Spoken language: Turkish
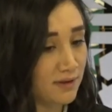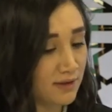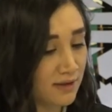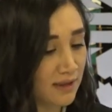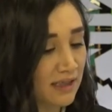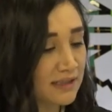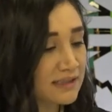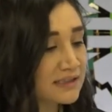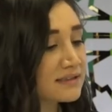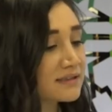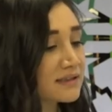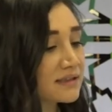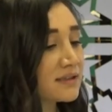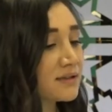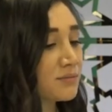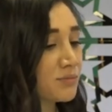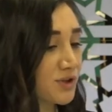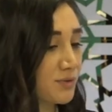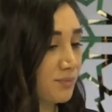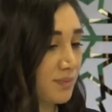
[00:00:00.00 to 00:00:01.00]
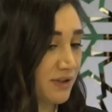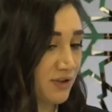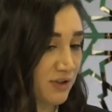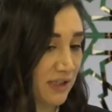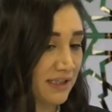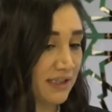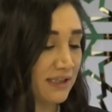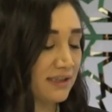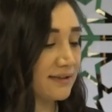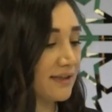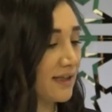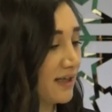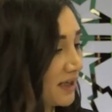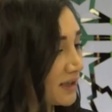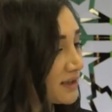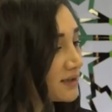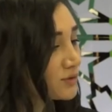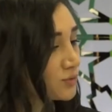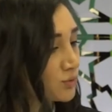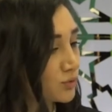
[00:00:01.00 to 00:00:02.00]
arındırılmış bir şekilde
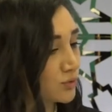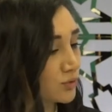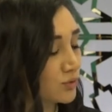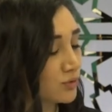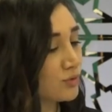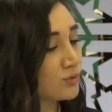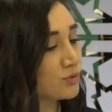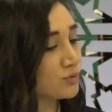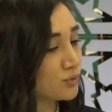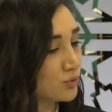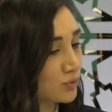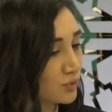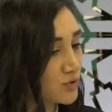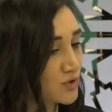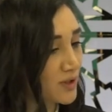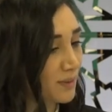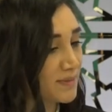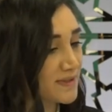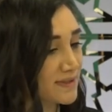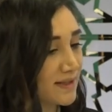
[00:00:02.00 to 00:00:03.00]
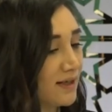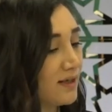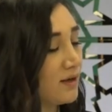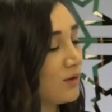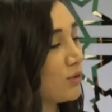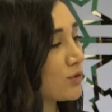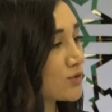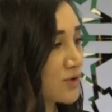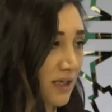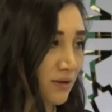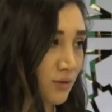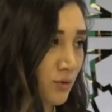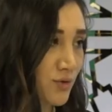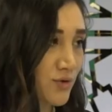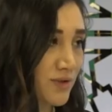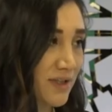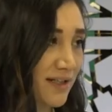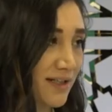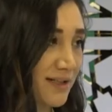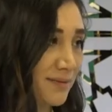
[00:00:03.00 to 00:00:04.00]
arı duru Türkçemize özen
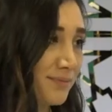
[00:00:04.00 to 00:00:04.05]
gösterelim